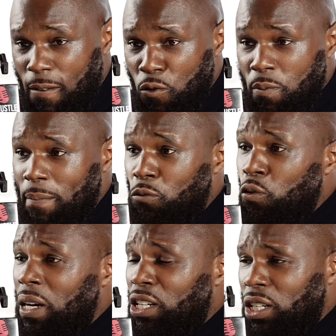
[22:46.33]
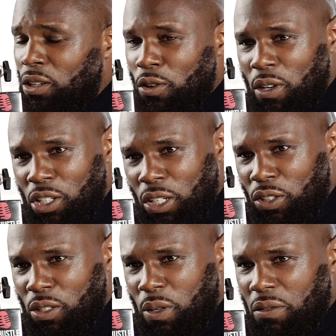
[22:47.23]
ou même nous à l'échelle de l'ONG
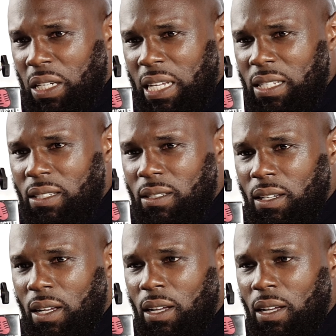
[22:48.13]
Urgence panafricaniste.